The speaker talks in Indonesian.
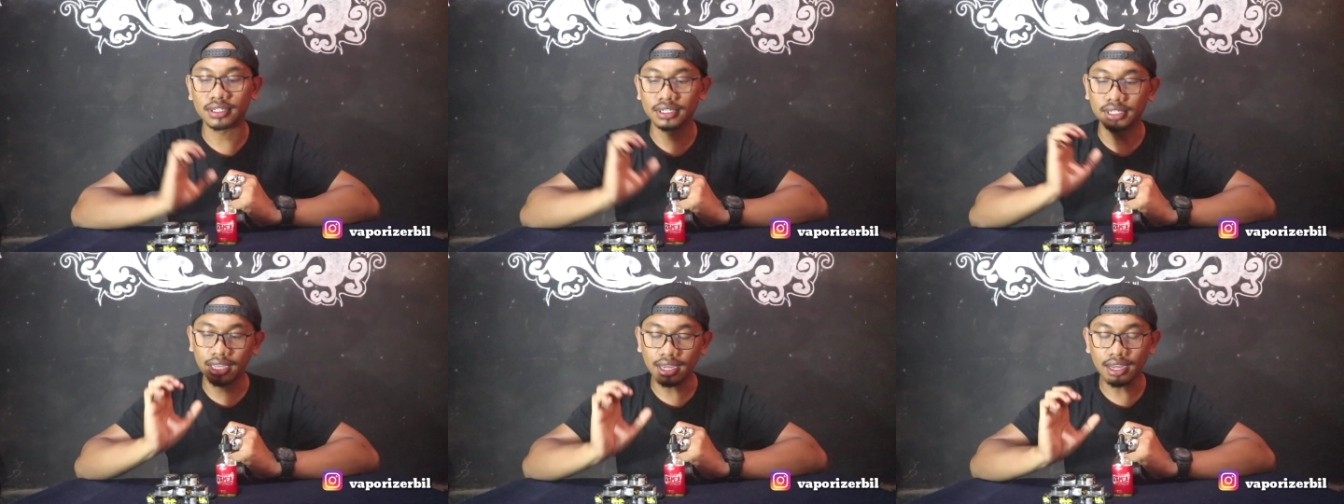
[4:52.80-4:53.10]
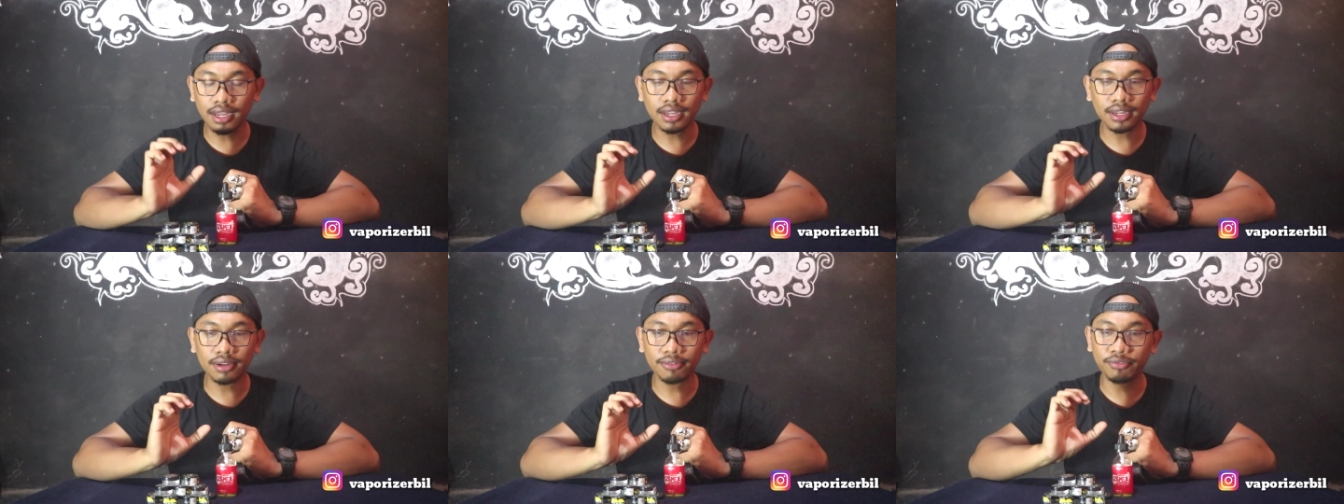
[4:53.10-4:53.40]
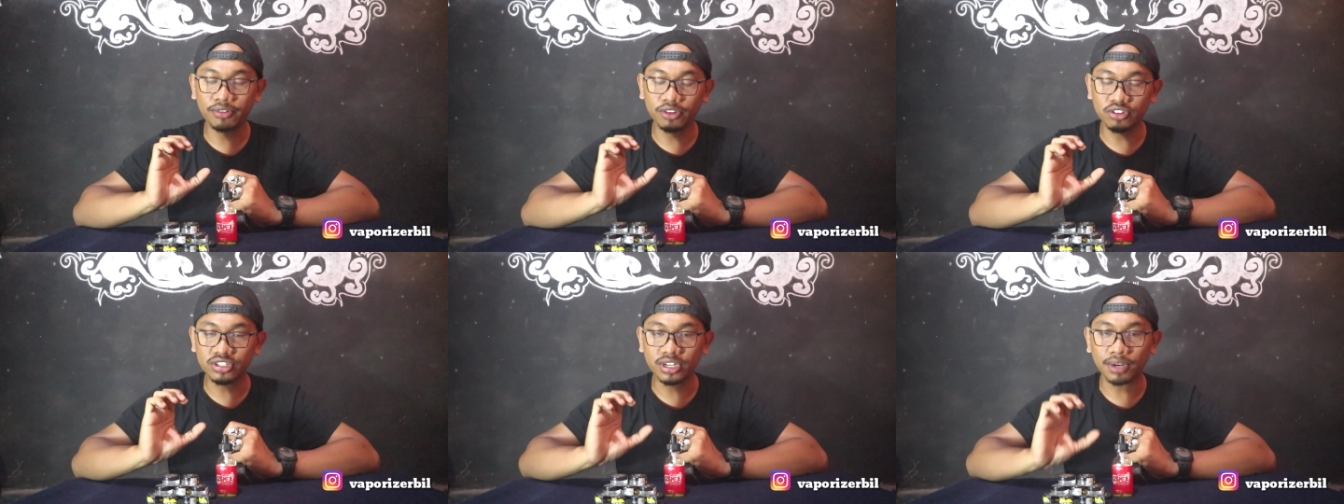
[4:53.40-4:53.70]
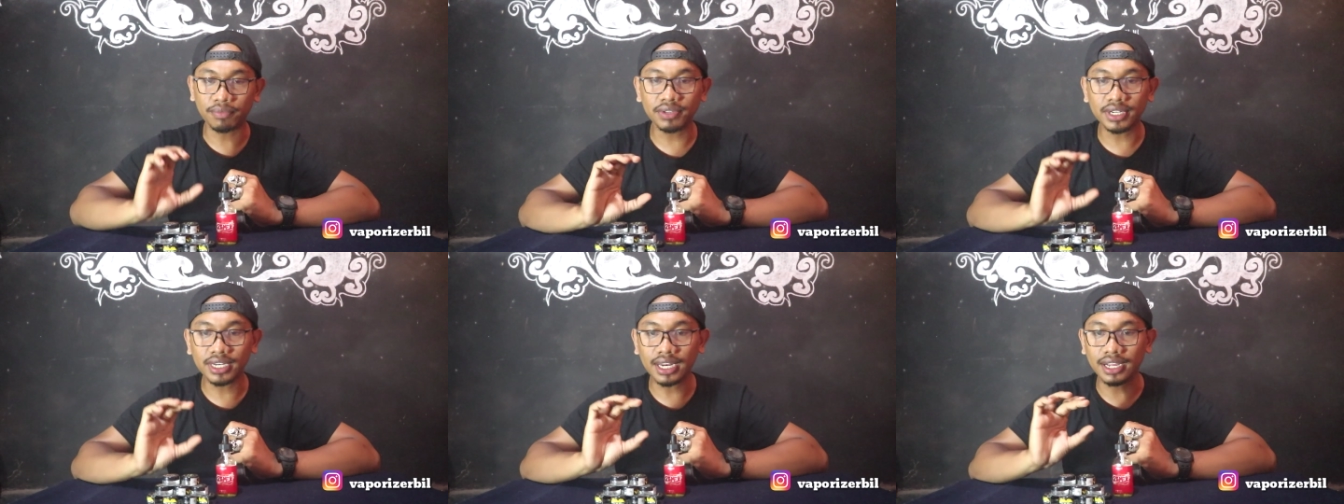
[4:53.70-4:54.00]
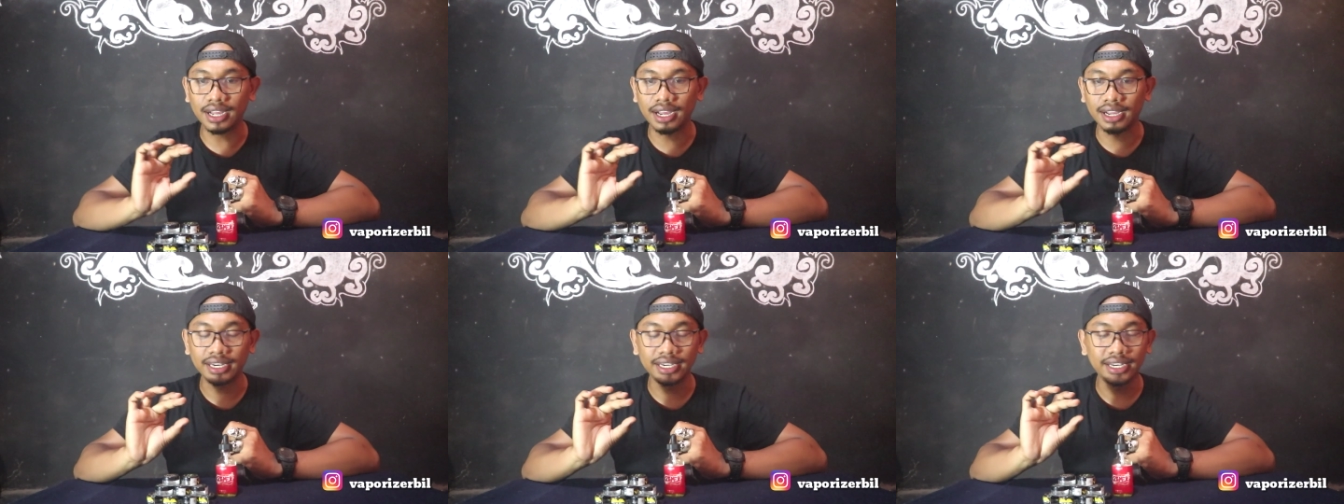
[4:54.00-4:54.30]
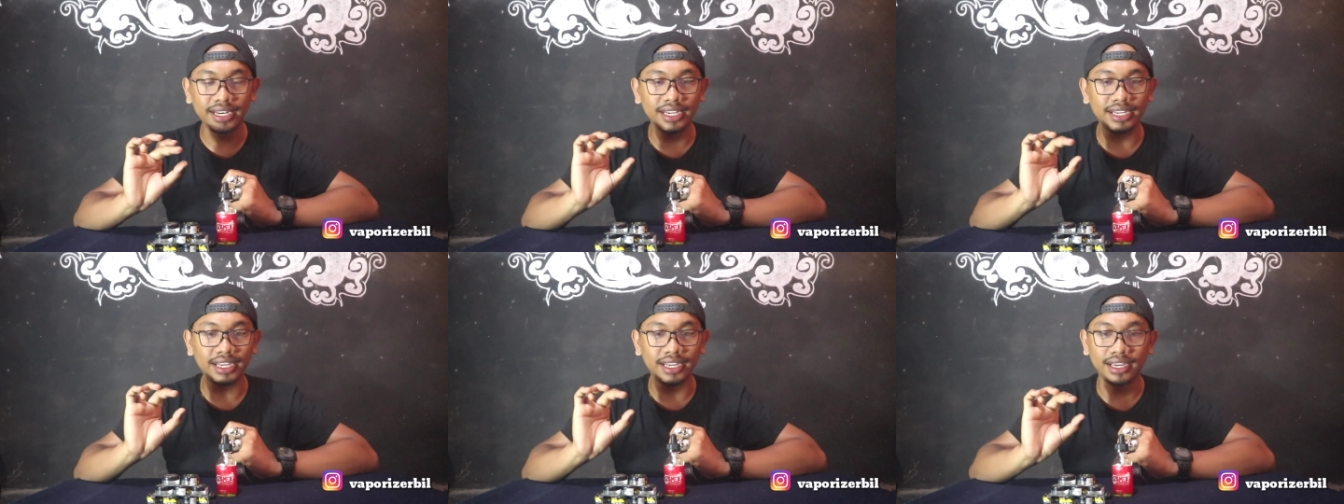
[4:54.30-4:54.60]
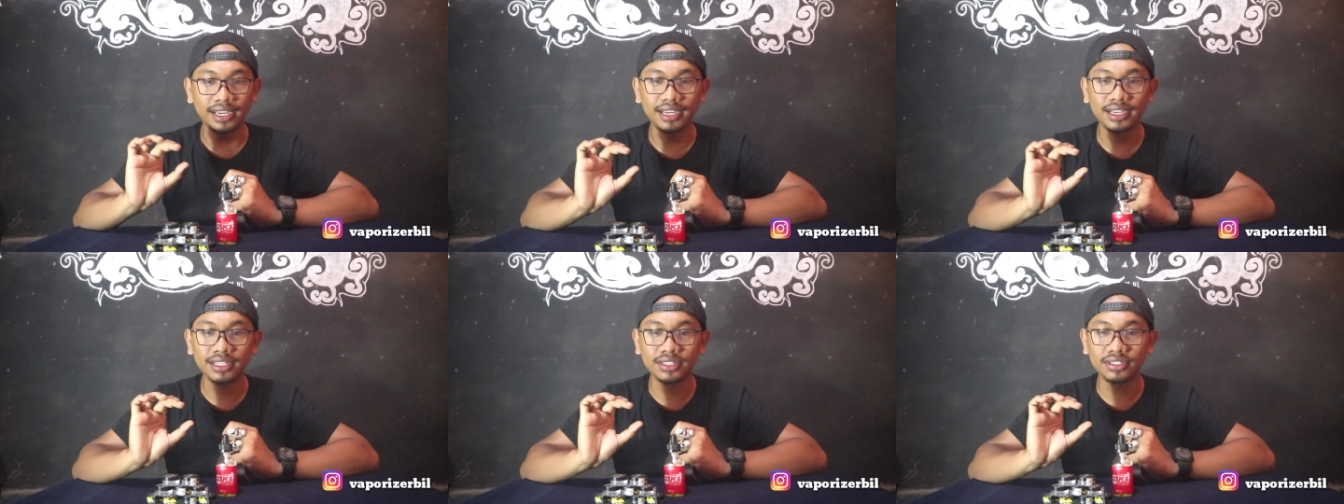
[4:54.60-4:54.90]
dia fuse Clapton agak gede
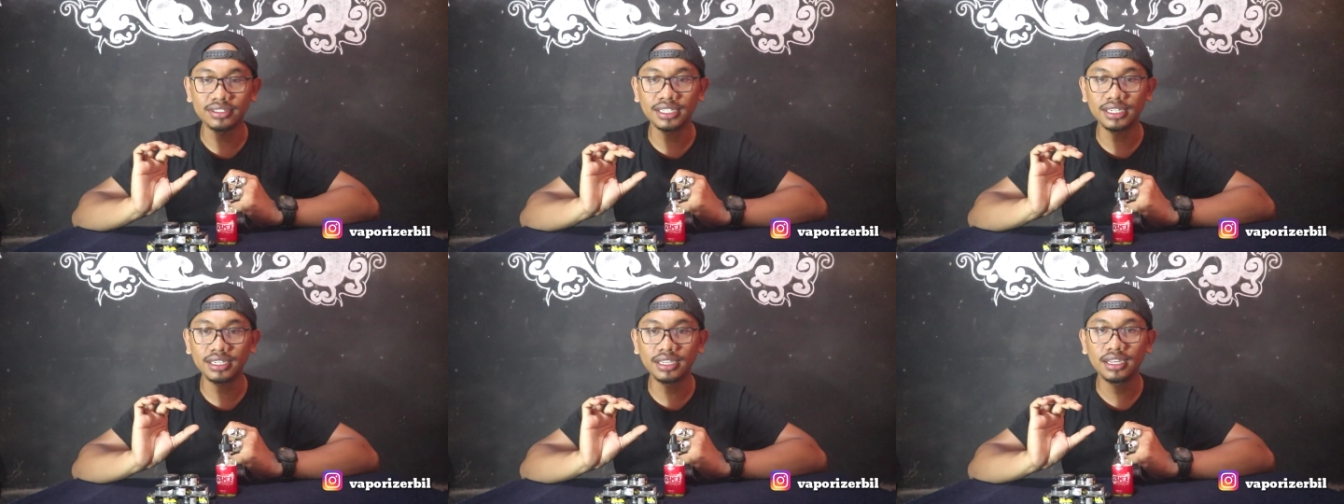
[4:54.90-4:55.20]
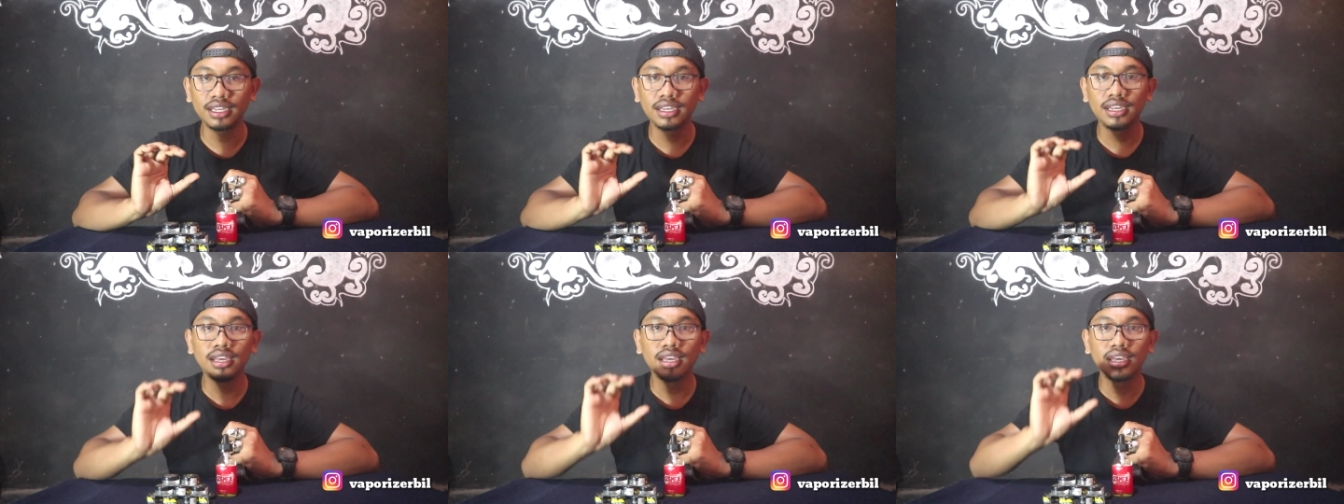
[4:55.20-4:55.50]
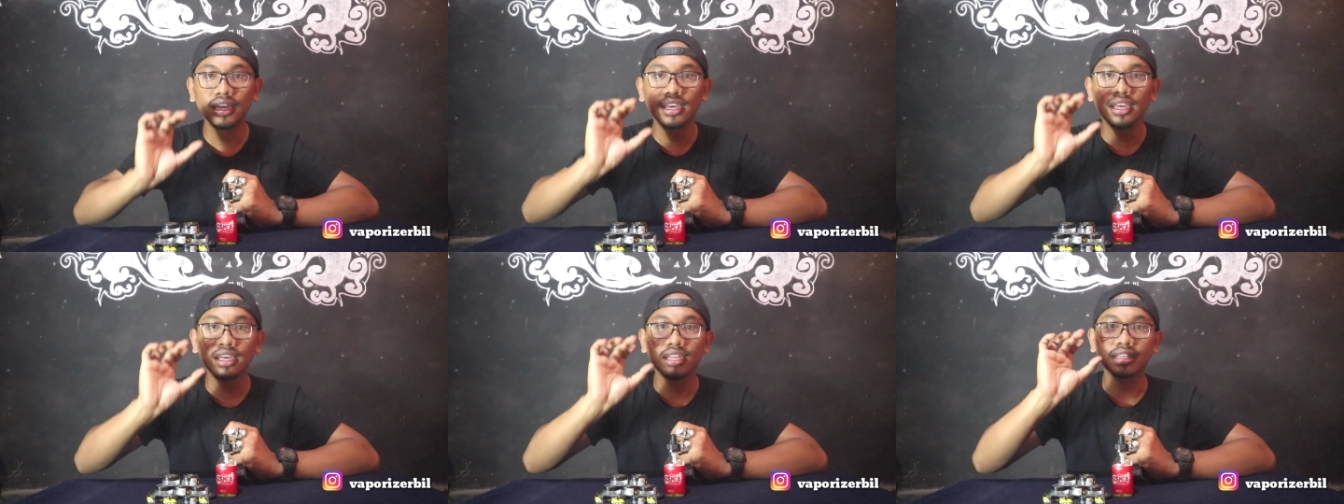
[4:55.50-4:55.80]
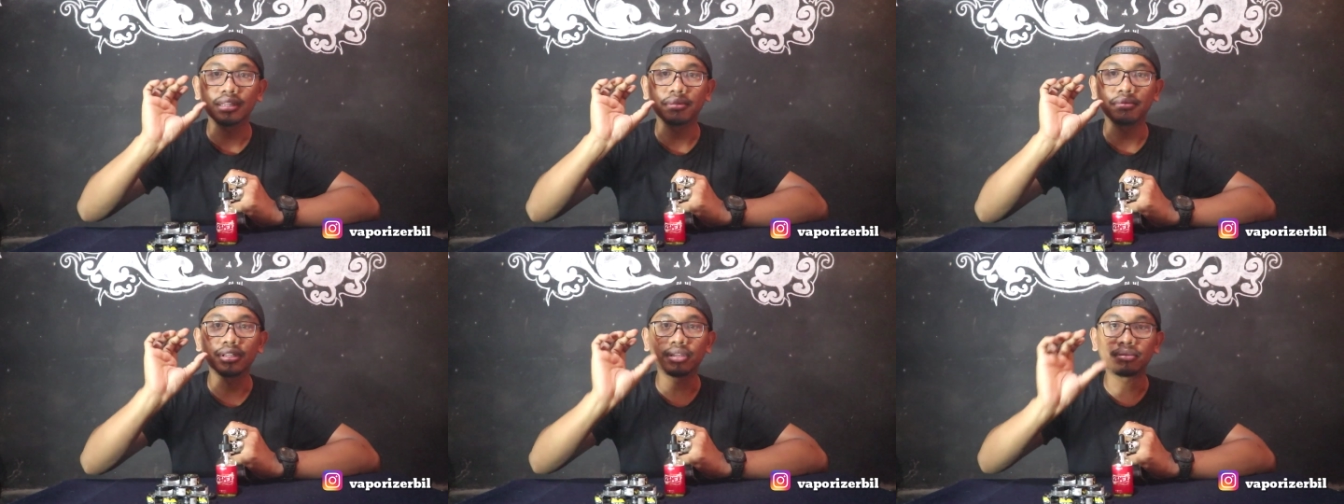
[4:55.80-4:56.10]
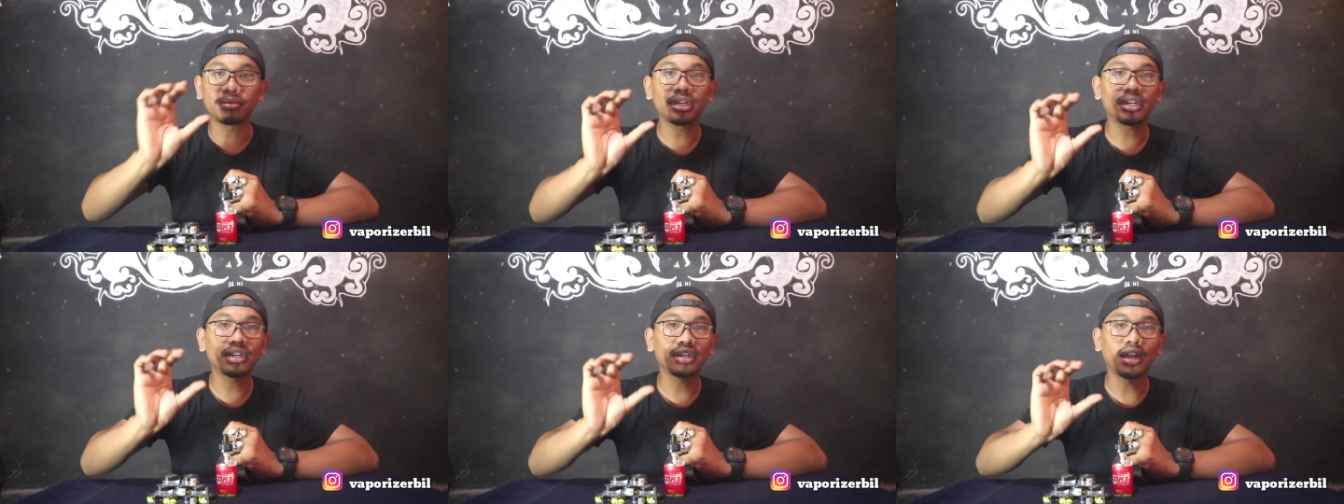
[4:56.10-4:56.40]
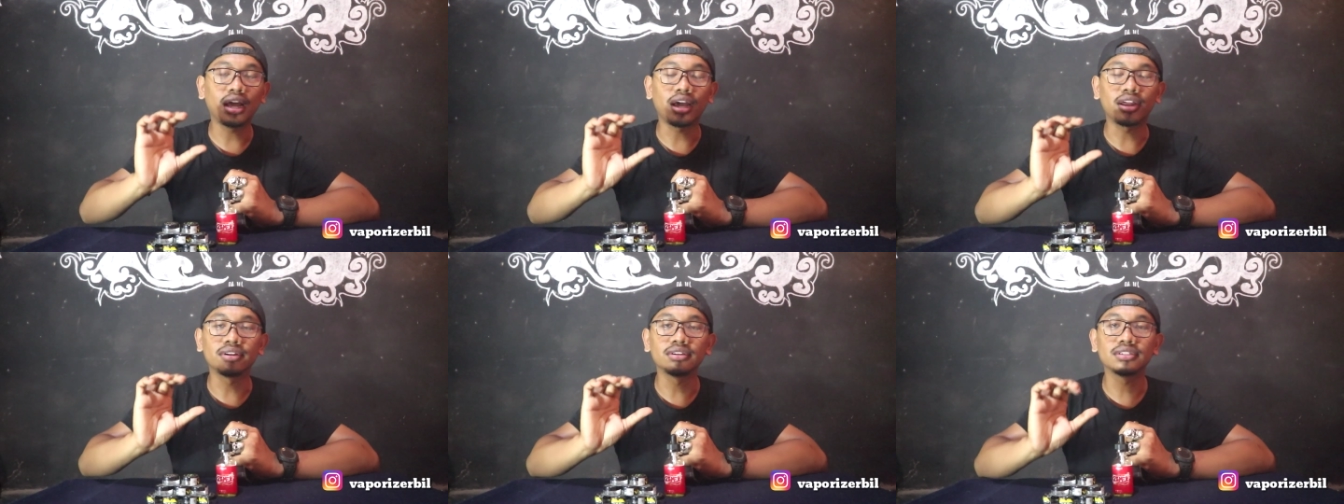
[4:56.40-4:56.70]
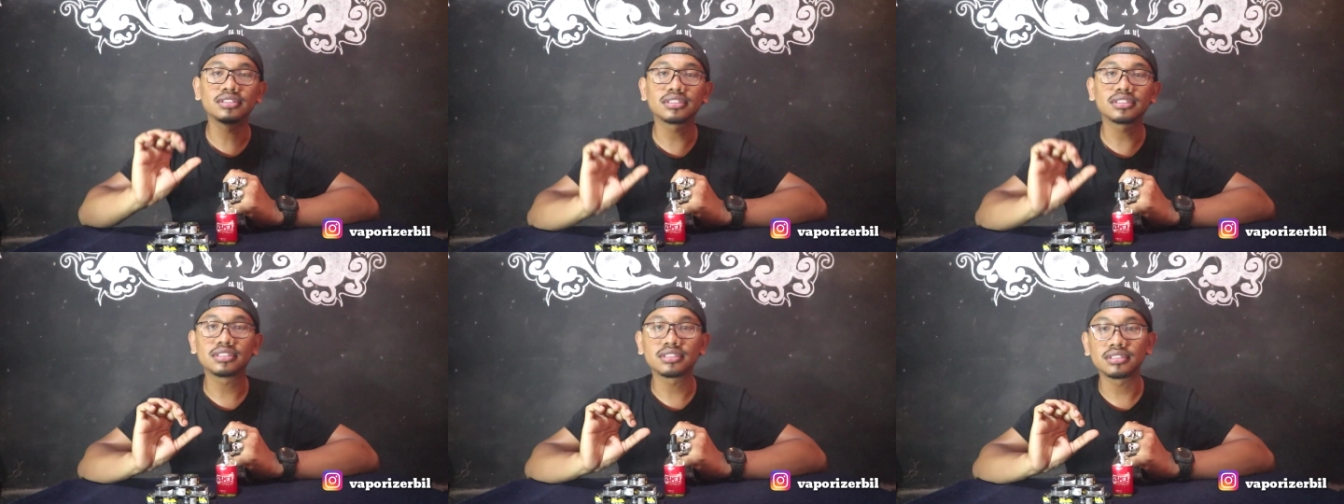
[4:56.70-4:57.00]
ya gitu jadi teman-teman
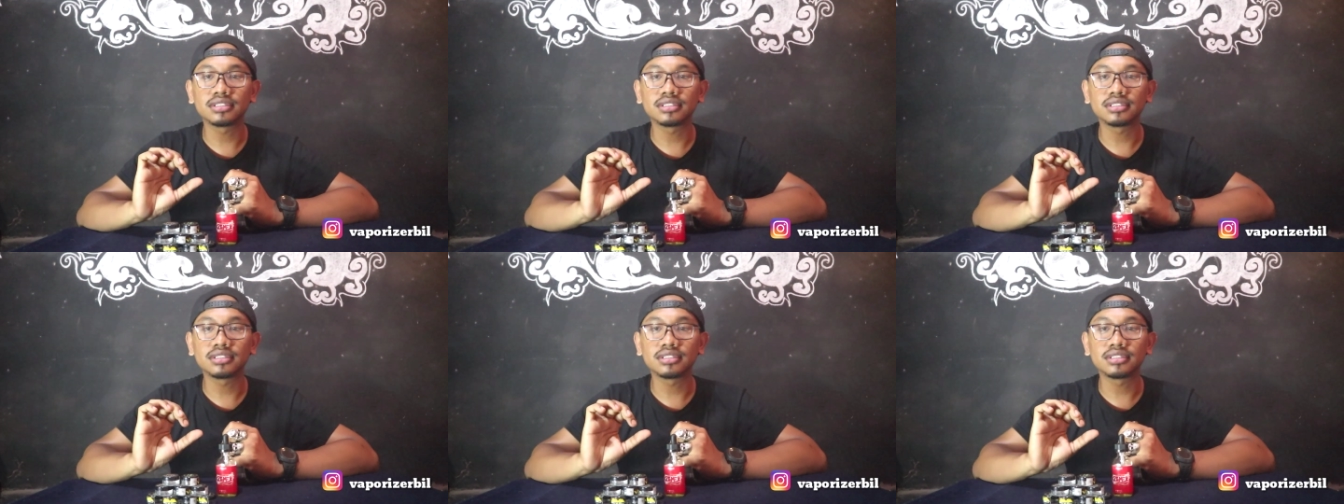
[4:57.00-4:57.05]
harus